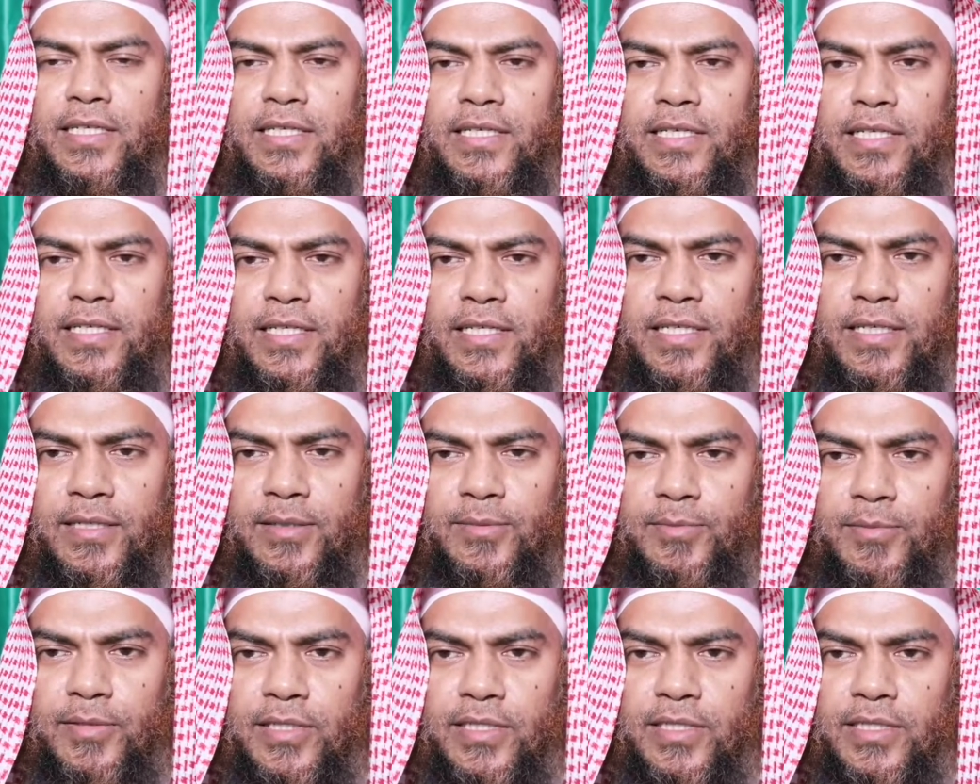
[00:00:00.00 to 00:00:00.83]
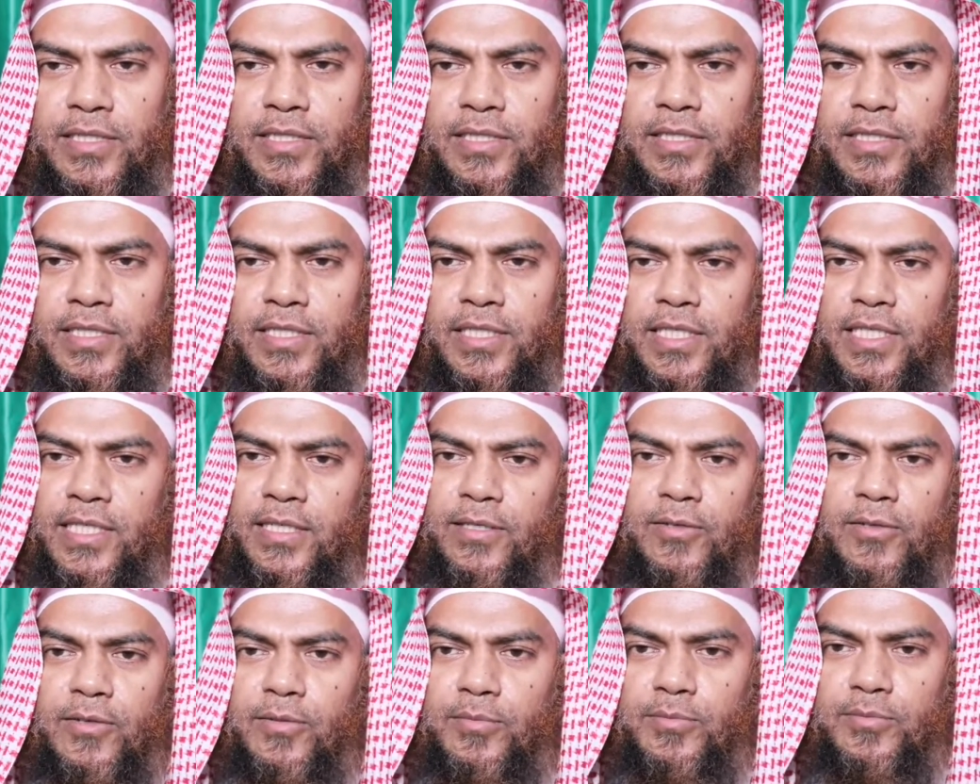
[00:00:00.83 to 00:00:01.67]
হ্যাঁ আপনার
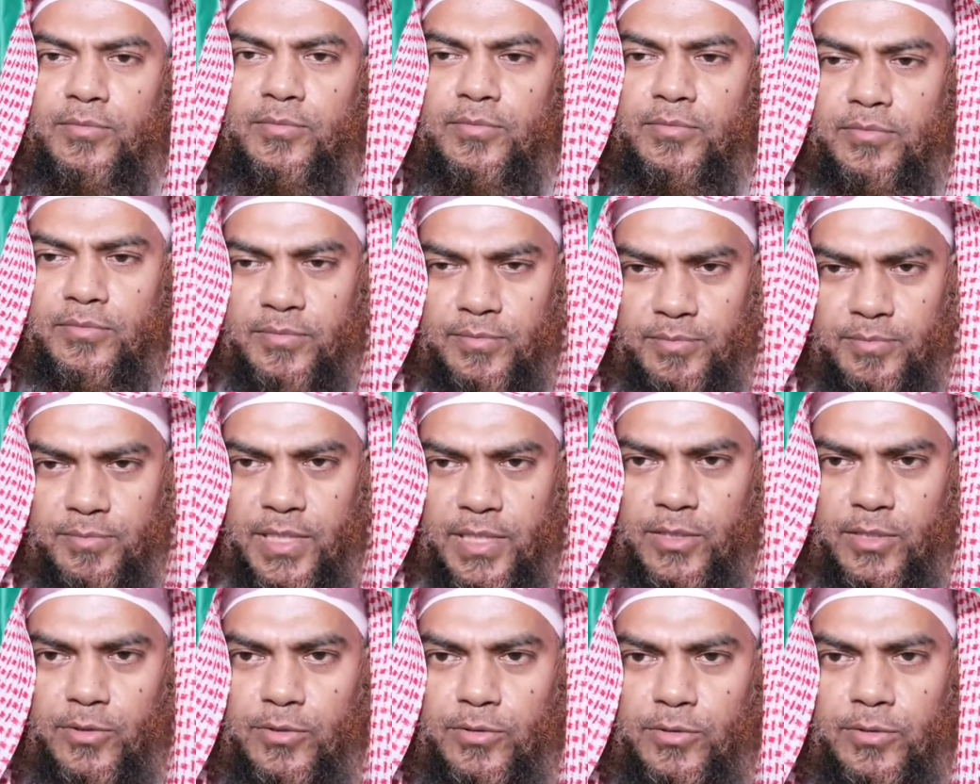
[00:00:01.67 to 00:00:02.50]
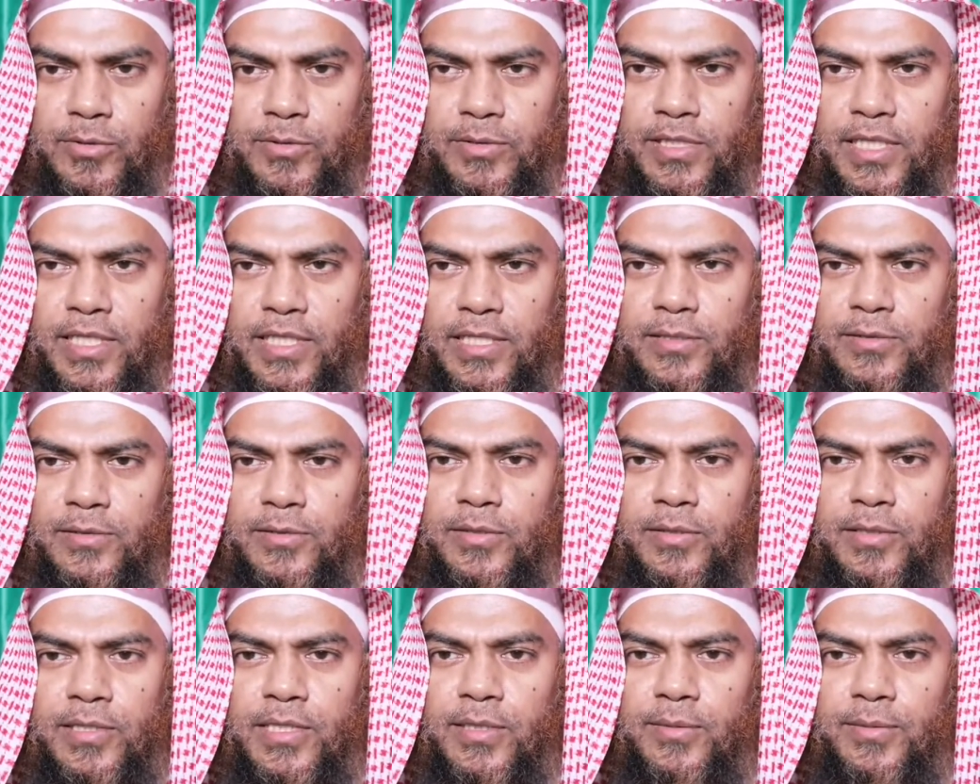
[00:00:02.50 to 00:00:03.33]
এরকম মানে সুযোগ থাকে
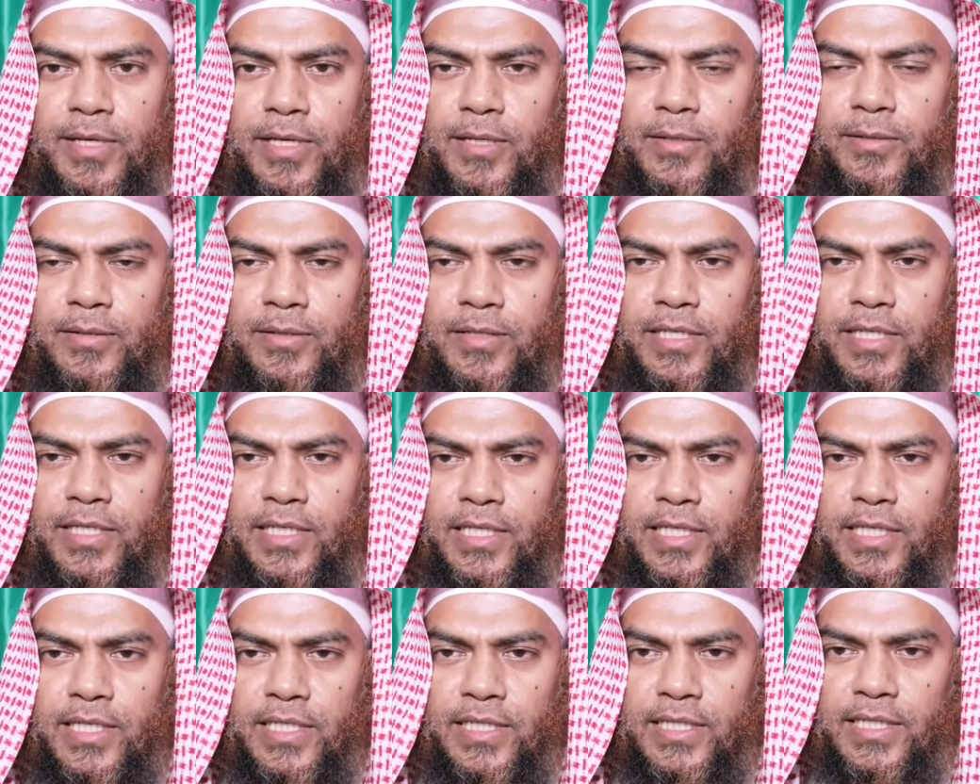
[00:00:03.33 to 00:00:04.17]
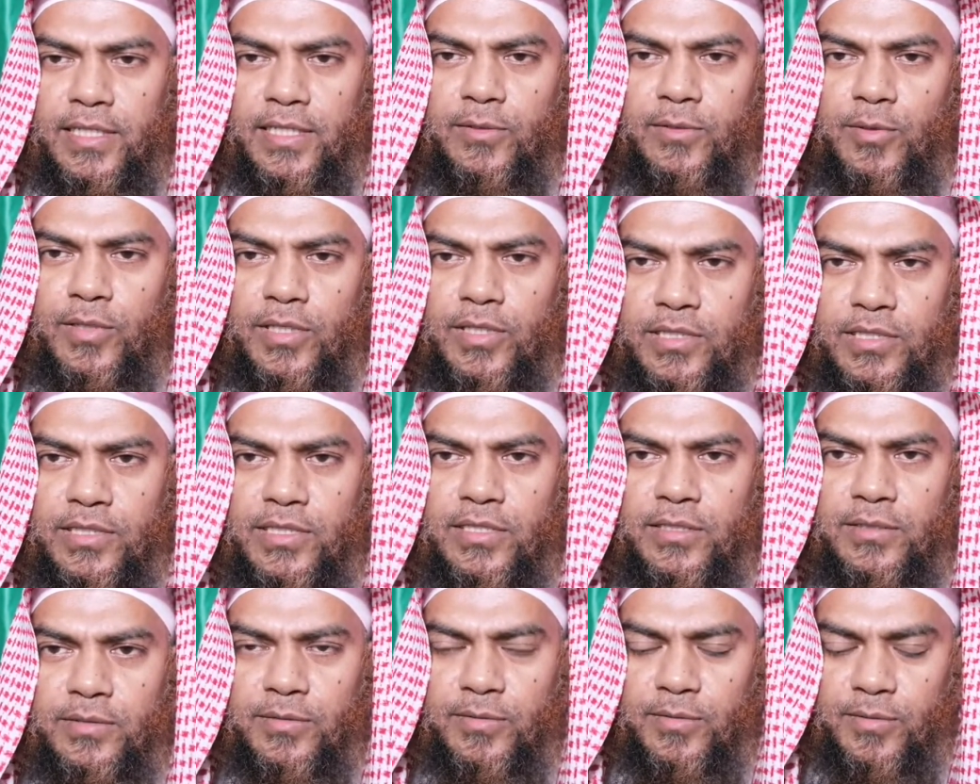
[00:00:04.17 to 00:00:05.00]
যদি এটা ভালো নয় তার
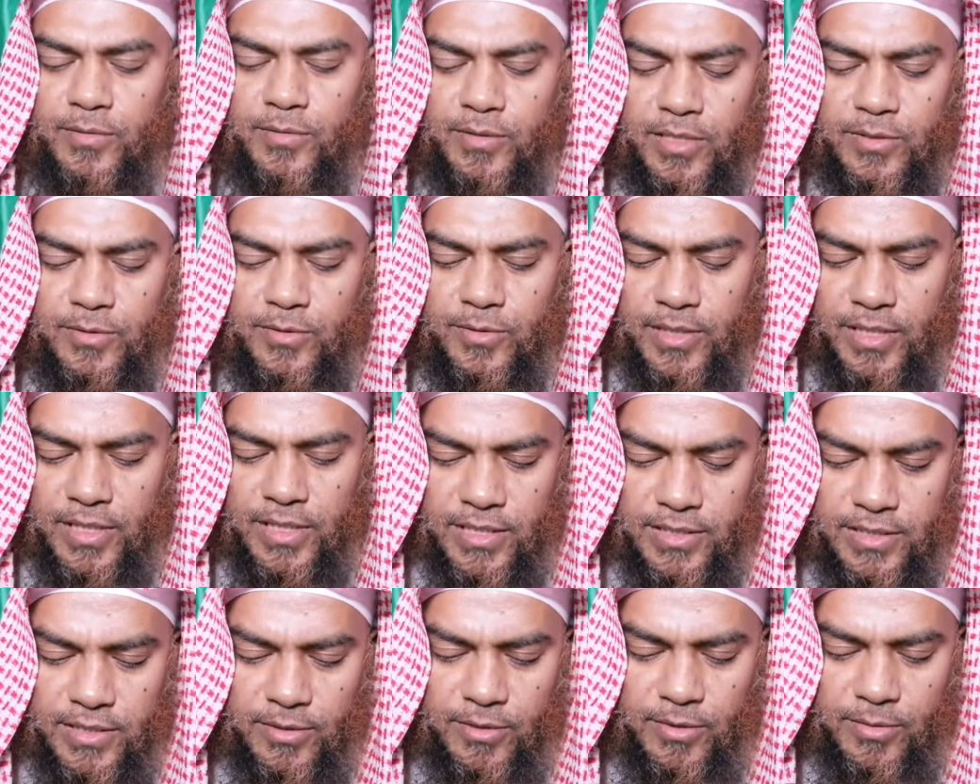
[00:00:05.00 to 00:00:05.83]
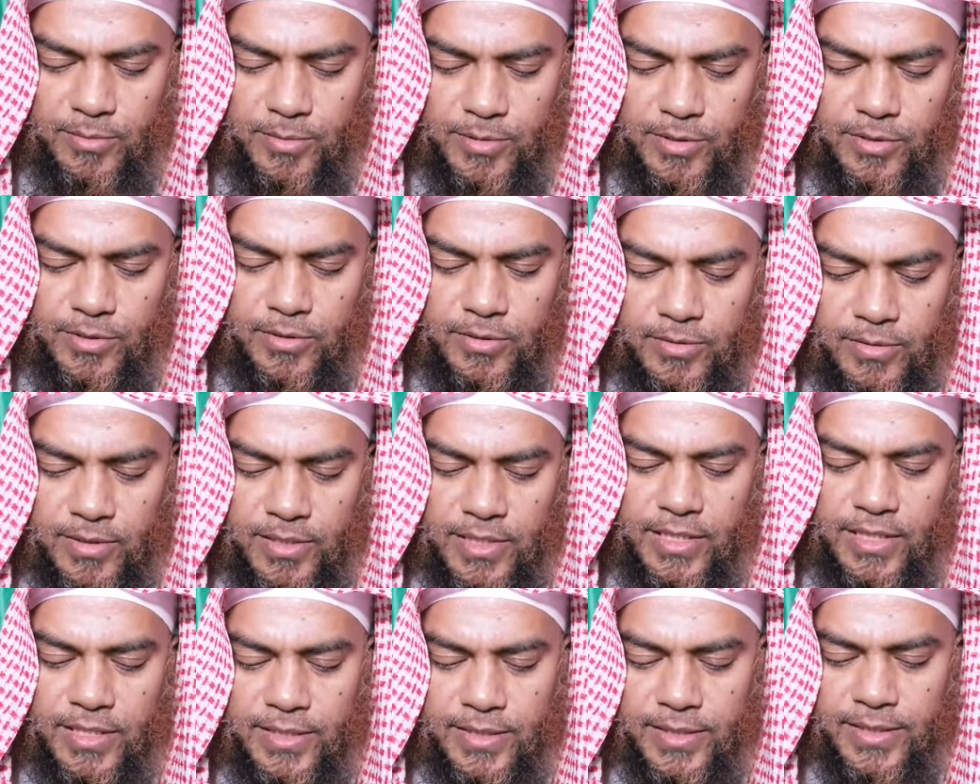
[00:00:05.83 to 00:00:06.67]
ওয়ারিসদের জন্য কিছু রেখা যাওয়া অবশ্যই
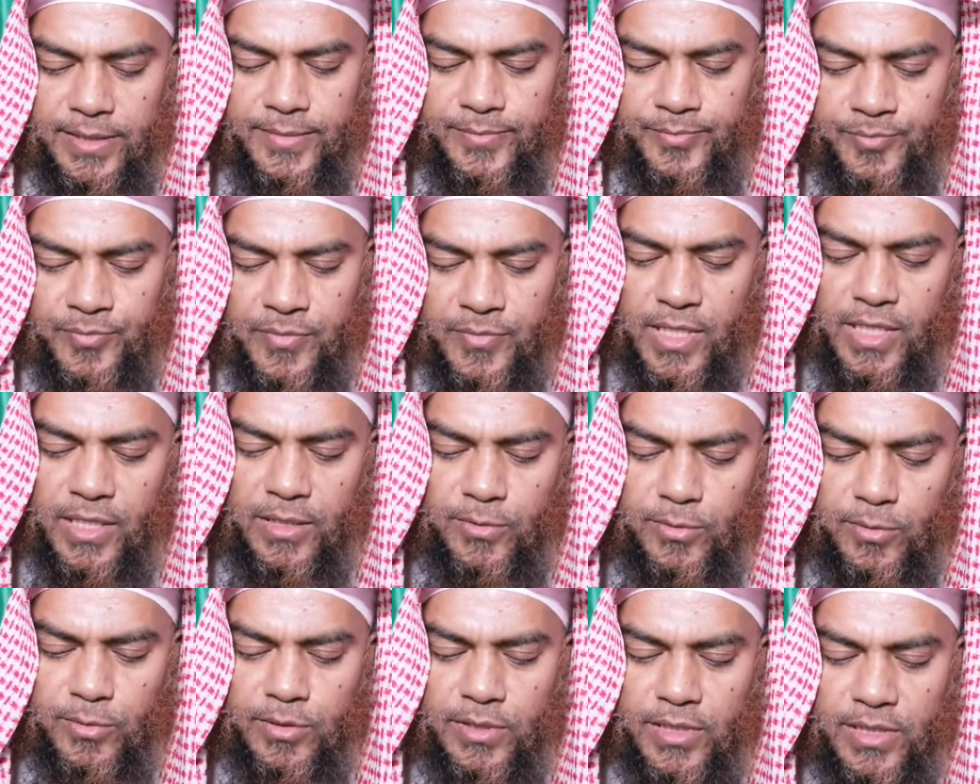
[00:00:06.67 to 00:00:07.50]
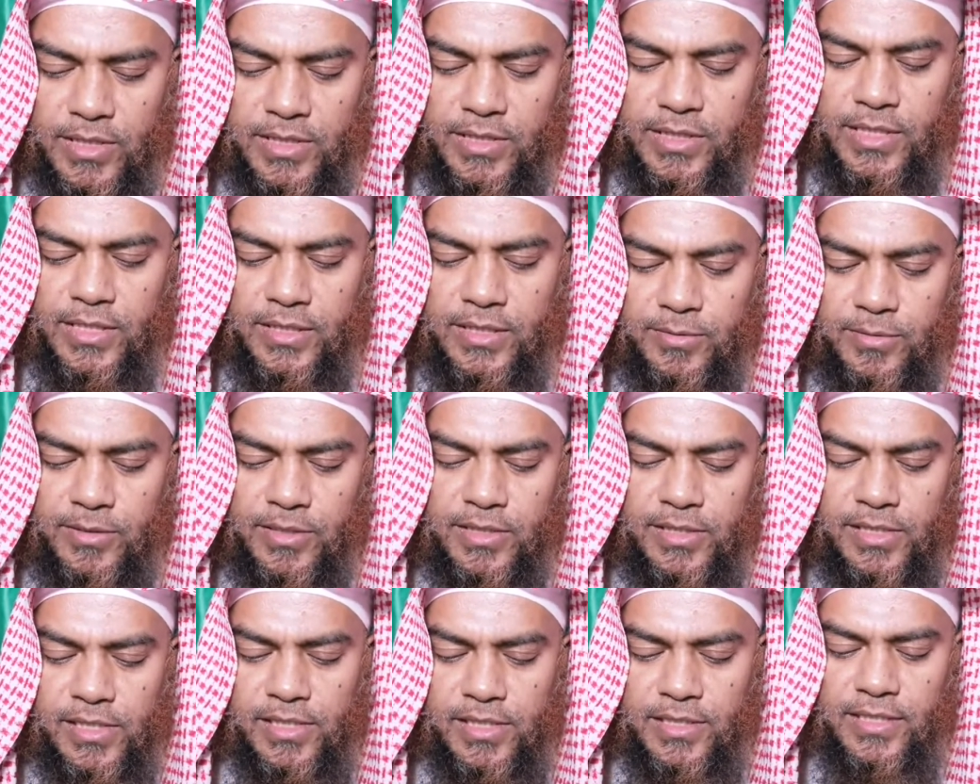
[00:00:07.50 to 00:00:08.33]
দরকার কিন্তু তা সে
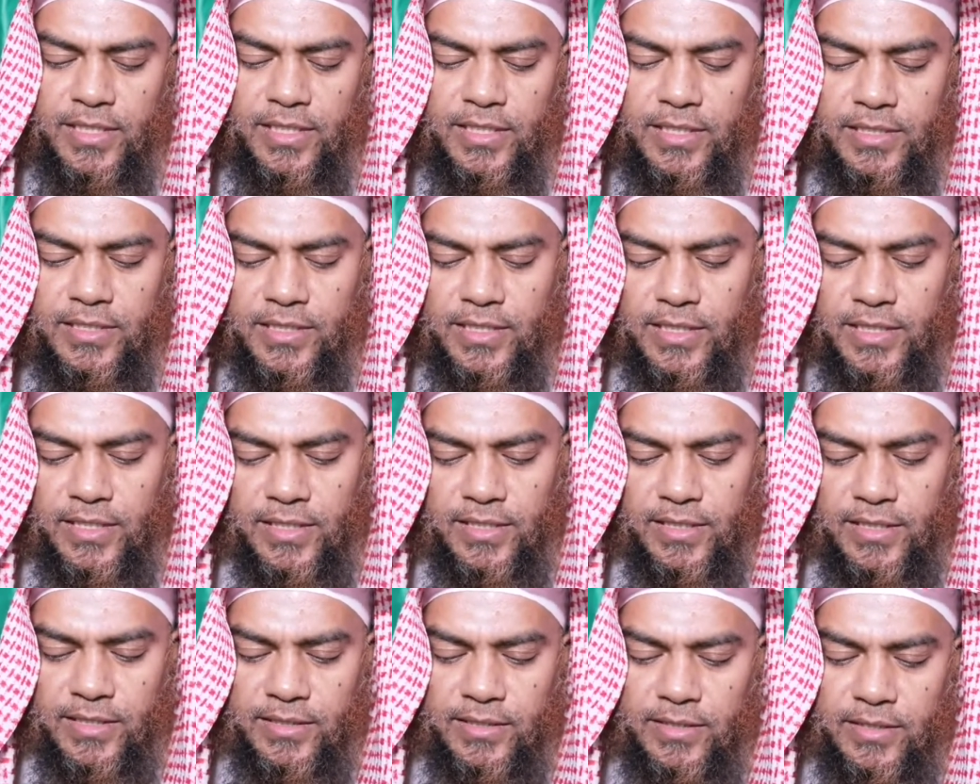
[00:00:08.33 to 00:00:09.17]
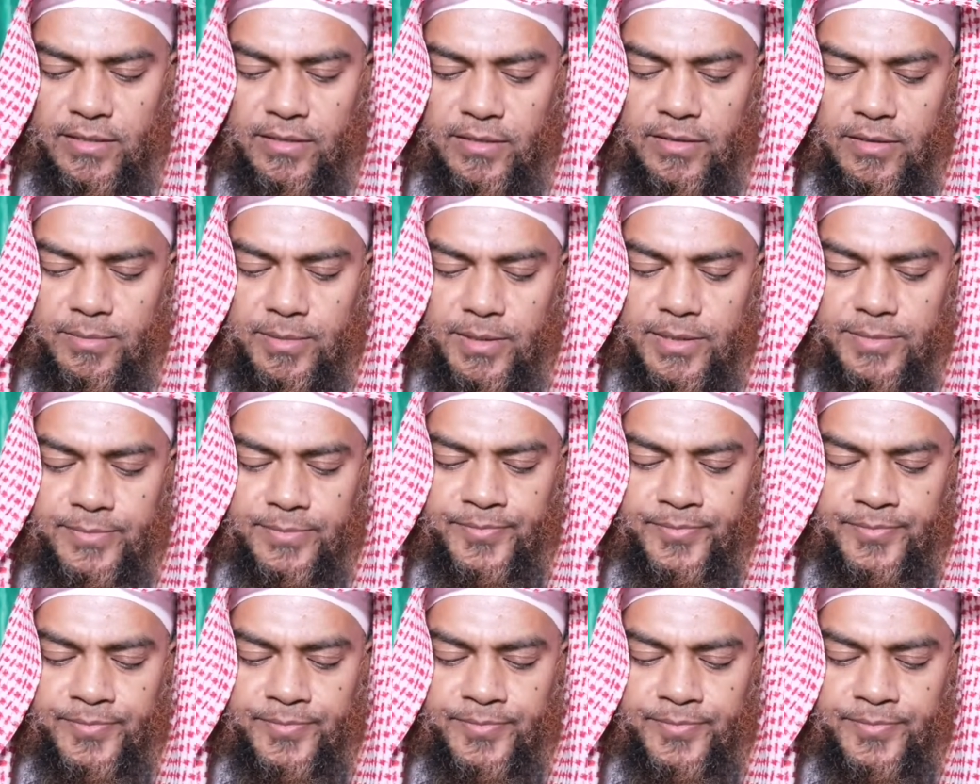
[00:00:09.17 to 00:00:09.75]
যদি দিয়ে দেয় সেটা গ্রান্টেড হবে